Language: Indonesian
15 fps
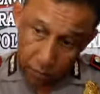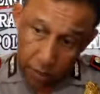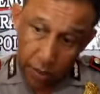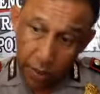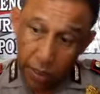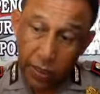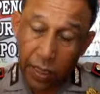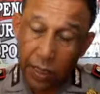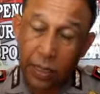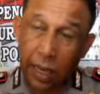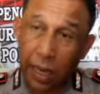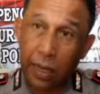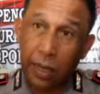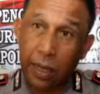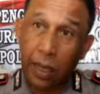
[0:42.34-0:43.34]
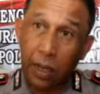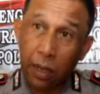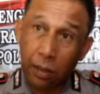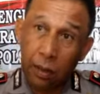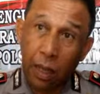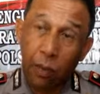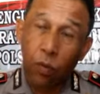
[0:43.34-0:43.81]
Ini
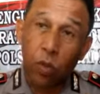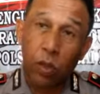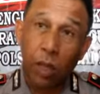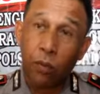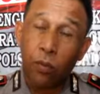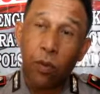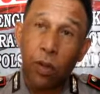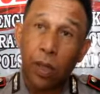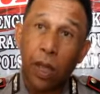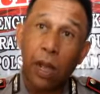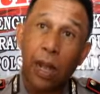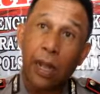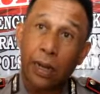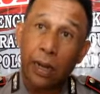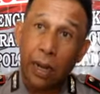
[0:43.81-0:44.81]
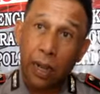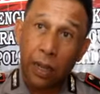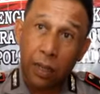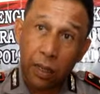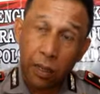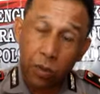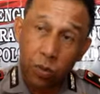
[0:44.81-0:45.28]
sasarannya tamu-tamu yang arah
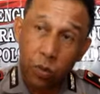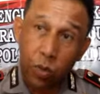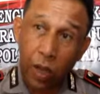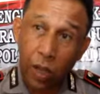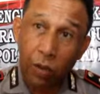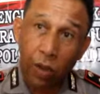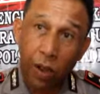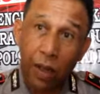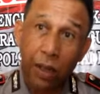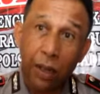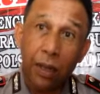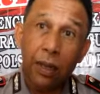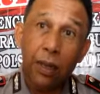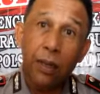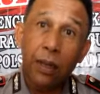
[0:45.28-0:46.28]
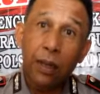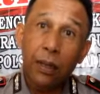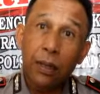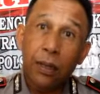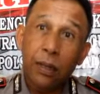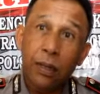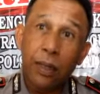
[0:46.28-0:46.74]
ke Rusun Nawa
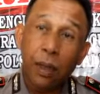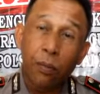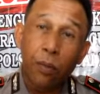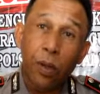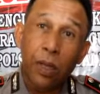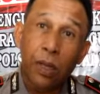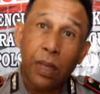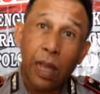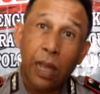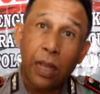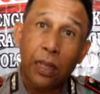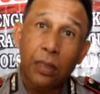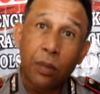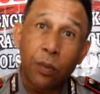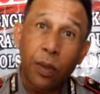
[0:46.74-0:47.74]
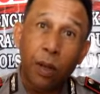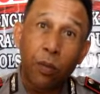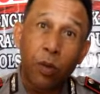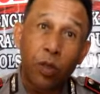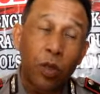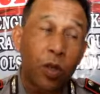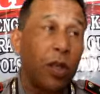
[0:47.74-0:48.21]
yang meletakkan sepeda
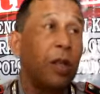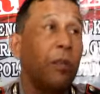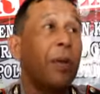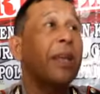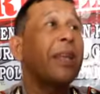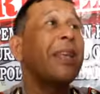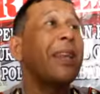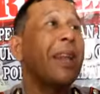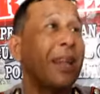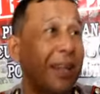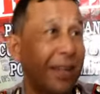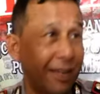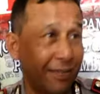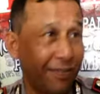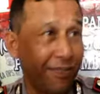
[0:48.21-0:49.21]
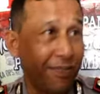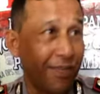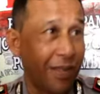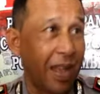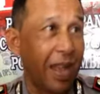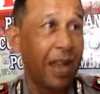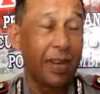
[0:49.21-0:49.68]
motornya di parkiran.
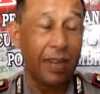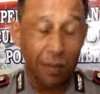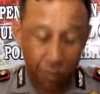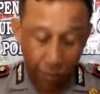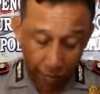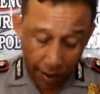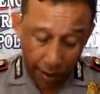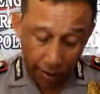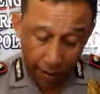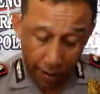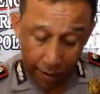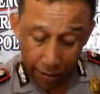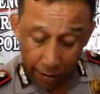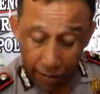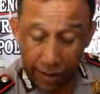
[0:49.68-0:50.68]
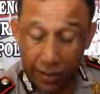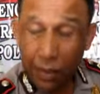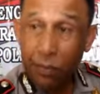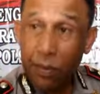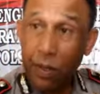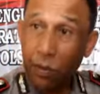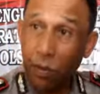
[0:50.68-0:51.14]
Nah, ini berbagai
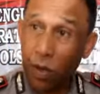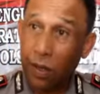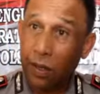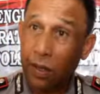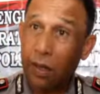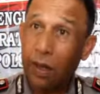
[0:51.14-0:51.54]
macam dia buat.